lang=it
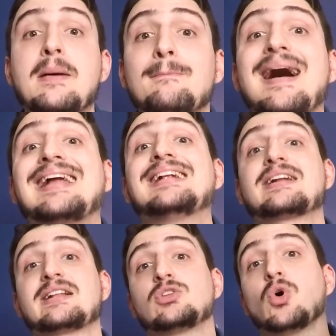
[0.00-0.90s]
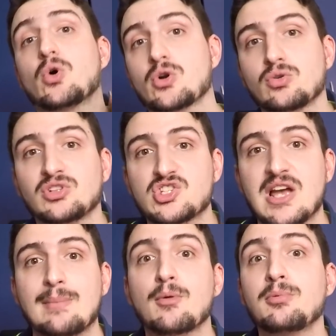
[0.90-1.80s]
ma il ritorno,
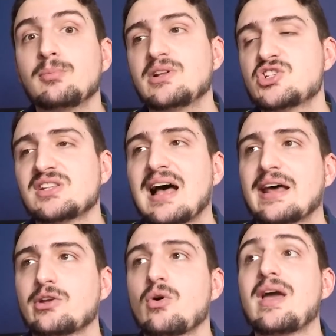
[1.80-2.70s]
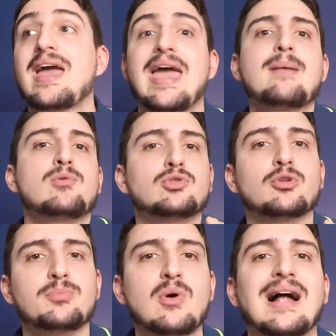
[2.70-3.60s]
diciamo, pubblicitario è
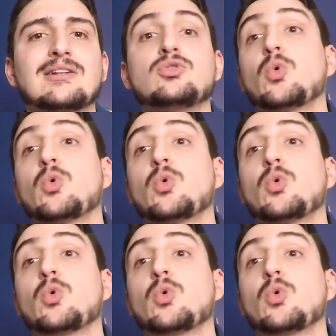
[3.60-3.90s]
molto più alto,